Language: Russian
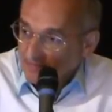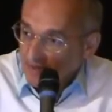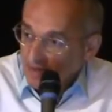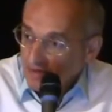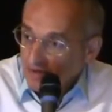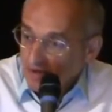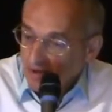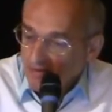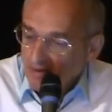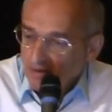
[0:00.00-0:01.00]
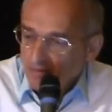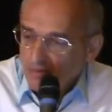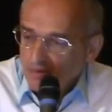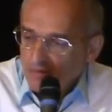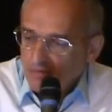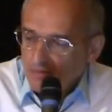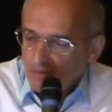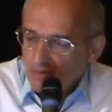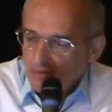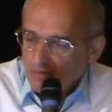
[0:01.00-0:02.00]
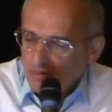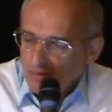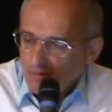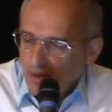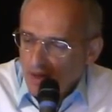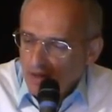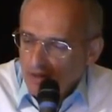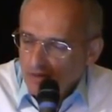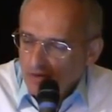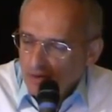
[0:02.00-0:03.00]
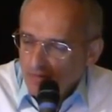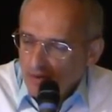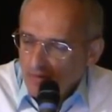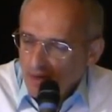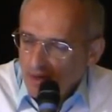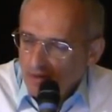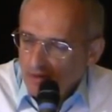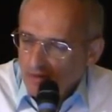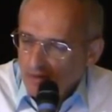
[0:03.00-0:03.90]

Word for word: Если человек, допустим, неправильно что-то понимает,